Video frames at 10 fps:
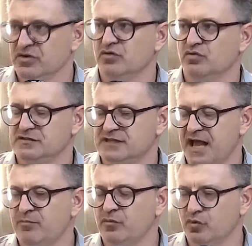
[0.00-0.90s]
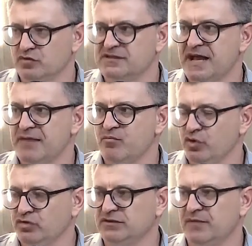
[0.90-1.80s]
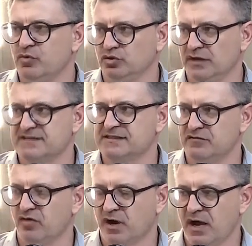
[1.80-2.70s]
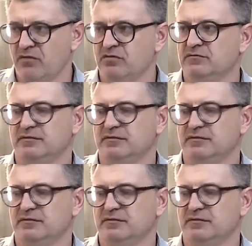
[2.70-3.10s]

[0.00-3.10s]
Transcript: Exatamente. Usar, usar muito da modulação vocal,